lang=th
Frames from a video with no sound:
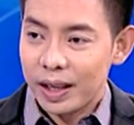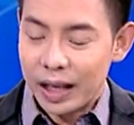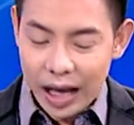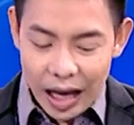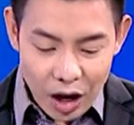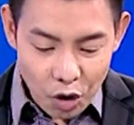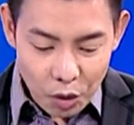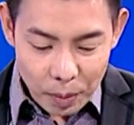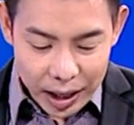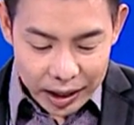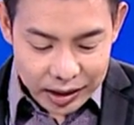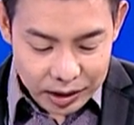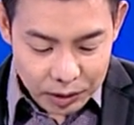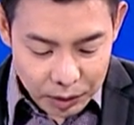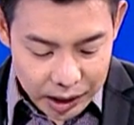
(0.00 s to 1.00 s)
เข้ามา
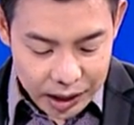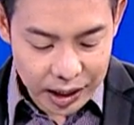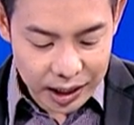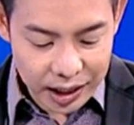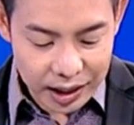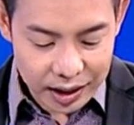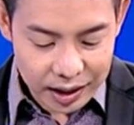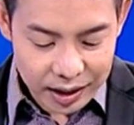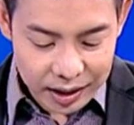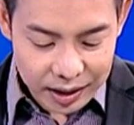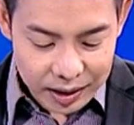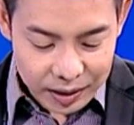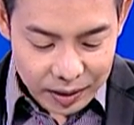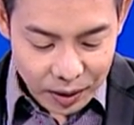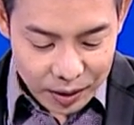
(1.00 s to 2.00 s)
ถึงวันนี้
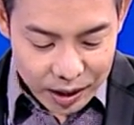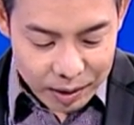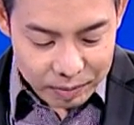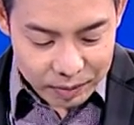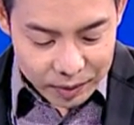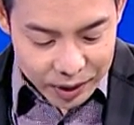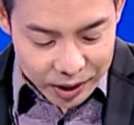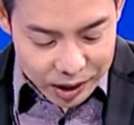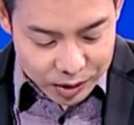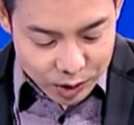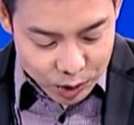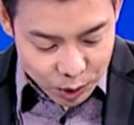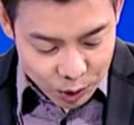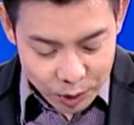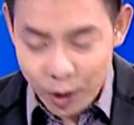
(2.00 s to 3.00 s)
ขอเริ่มเรื่องส
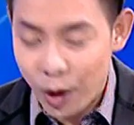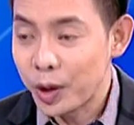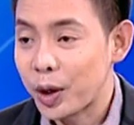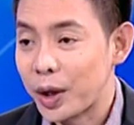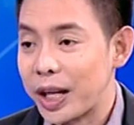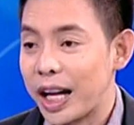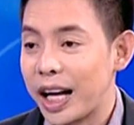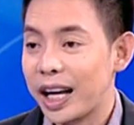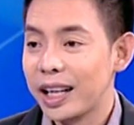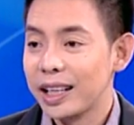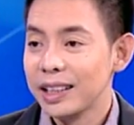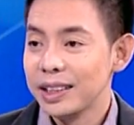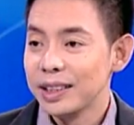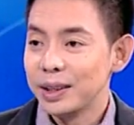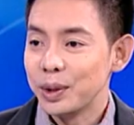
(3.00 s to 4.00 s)
ดๆร้อนๆก่อนนะฮะ
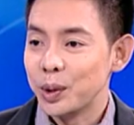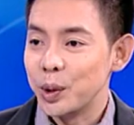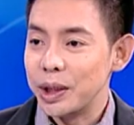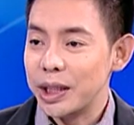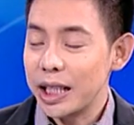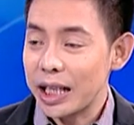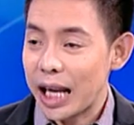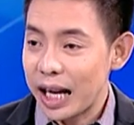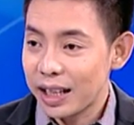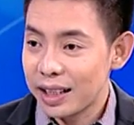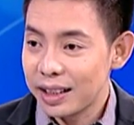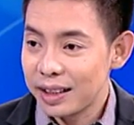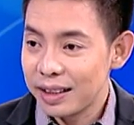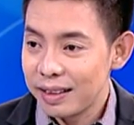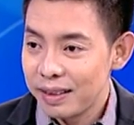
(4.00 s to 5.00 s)
คุณยิ่งลักษ์
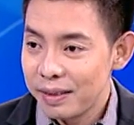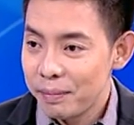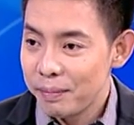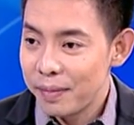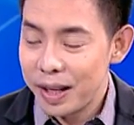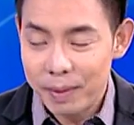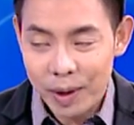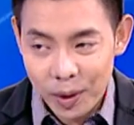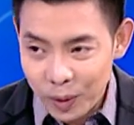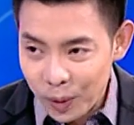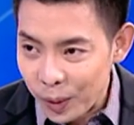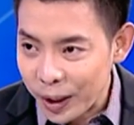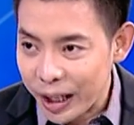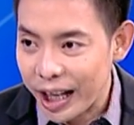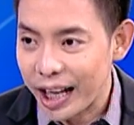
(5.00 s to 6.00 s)
ไม่ได้ไปฮ่องกง
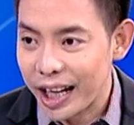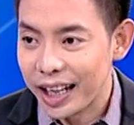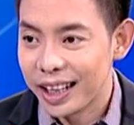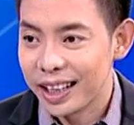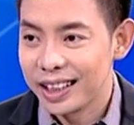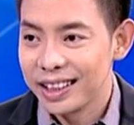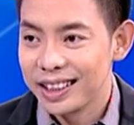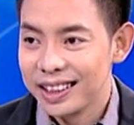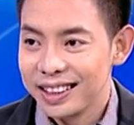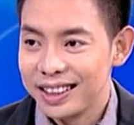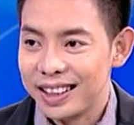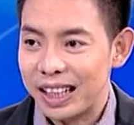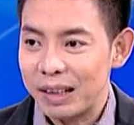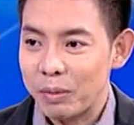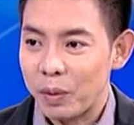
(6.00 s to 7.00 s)
นะฮะ
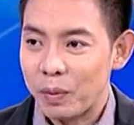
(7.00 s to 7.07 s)
เห็นบอ